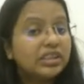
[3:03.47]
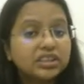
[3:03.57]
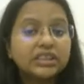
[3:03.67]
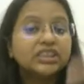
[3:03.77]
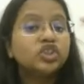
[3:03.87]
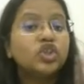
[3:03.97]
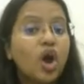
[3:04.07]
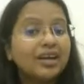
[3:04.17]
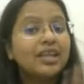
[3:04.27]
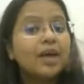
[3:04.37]
दिस इज़
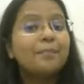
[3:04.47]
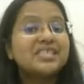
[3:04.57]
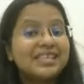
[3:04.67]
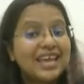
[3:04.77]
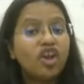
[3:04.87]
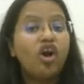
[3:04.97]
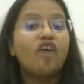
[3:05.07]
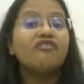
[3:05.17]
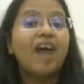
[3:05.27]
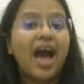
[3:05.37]
नॉट द मिस्टेक
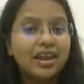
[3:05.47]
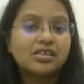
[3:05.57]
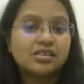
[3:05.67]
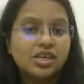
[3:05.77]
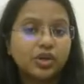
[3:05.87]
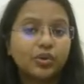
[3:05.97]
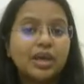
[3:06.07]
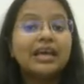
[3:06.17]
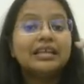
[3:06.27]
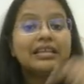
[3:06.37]
ऑफ आर इंस्टीट्यूट
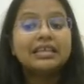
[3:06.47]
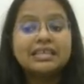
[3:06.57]
दिस